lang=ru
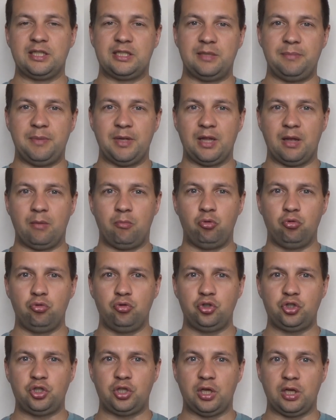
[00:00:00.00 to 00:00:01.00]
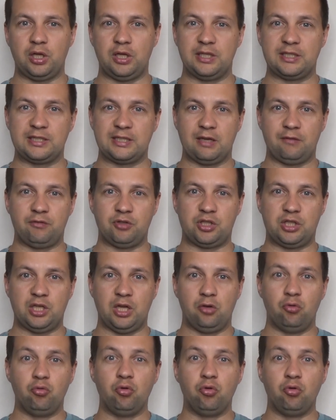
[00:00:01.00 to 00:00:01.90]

себе на будущее и ставить цель,